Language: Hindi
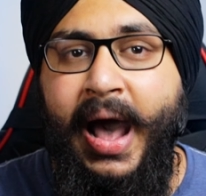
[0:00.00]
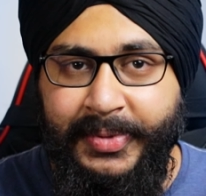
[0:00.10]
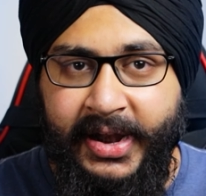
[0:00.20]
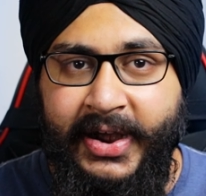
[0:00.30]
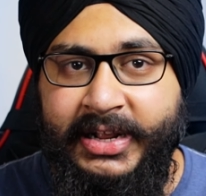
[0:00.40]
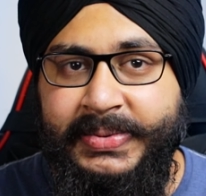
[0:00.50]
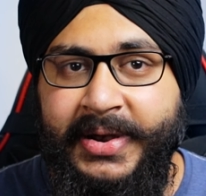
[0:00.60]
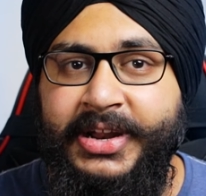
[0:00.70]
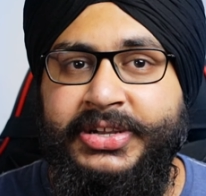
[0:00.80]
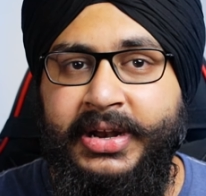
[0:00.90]
आप देखे
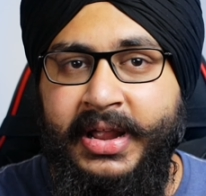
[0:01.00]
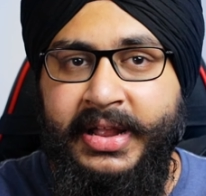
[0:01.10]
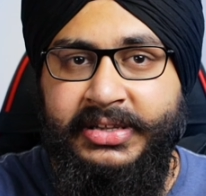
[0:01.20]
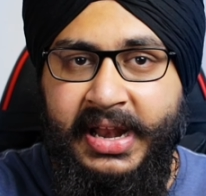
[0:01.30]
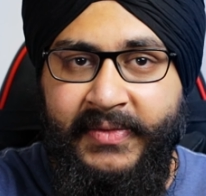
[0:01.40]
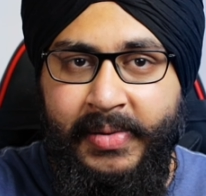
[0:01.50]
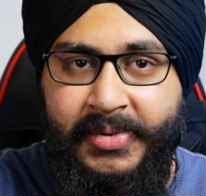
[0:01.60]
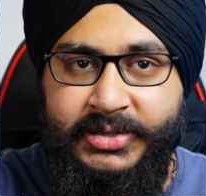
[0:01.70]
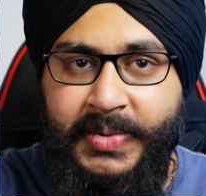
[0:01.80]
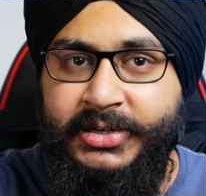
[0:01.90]
एक्सप्लेनेशन चलिए वन
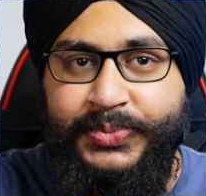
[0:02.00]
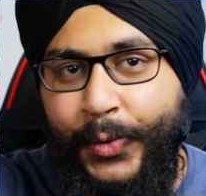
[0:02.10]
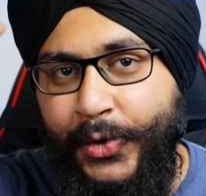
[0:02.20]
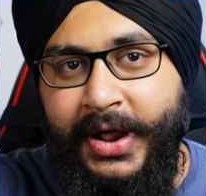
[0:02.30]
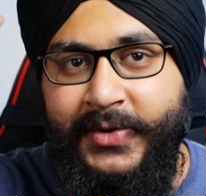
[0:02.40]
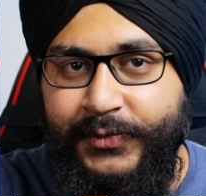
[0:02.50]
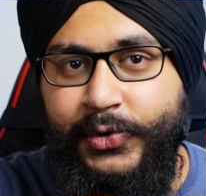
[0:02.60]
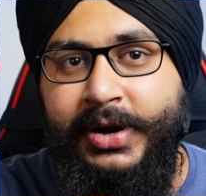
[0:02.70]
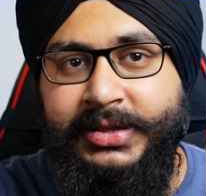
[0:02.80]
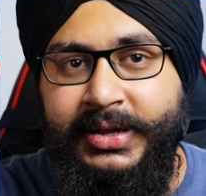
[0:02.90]
प्लस बड्स प्रो का रिव्यू करते